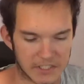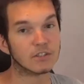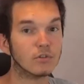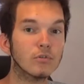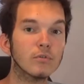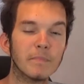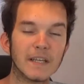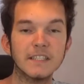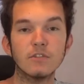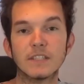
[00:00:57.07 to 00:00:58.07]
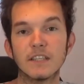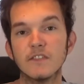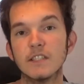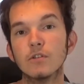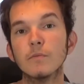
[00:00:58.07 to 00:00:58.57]
La seconde partie de cette
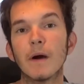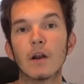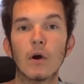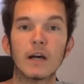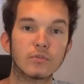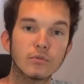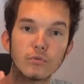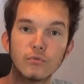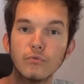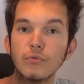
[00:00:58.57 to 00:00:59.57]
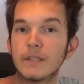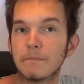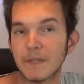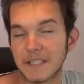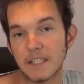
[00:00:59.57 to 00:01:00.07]
vidéo parlera surtout des
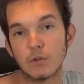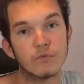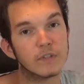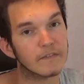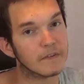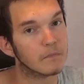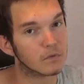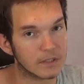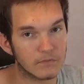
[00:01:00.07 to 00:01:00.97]
PC que vous avez montés